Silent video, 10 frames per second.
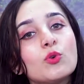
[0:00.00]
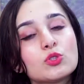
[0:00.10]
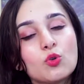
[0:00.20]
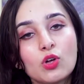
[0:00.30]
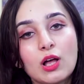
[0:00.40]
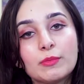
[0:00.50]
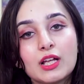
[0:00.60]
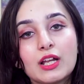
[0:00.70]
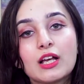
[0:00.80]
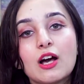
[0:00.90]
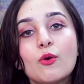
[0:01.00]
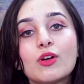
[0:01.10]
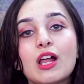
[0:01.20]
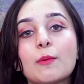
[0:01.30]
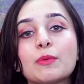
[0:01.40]
उसको कम करेगा
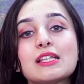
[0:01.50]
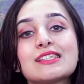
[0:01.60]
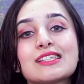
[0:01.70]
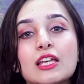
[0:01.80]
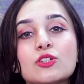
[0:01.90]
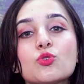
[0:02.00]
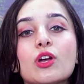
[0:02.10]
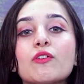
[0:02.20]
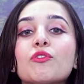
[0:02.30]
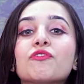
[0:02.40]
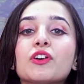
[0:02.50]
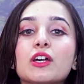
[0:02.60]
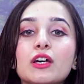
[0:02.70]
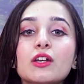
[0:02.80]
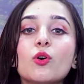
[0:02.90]
और आपकी स्किन जो है वो
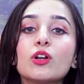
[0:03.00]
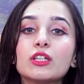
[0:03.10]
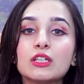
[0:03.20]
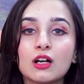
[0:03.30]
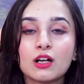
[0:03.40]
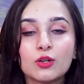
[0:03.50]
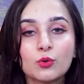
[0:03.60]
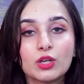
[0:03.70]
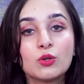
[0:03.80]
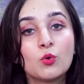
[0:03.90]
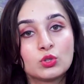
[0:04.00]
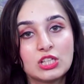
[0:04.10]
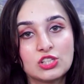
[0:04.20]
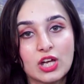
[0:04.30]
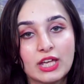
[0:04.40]
फेयर और यंगर लुकिंग
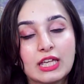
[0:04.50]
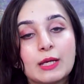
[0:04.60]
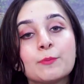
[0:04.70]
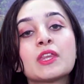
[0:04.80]
होती जाएगी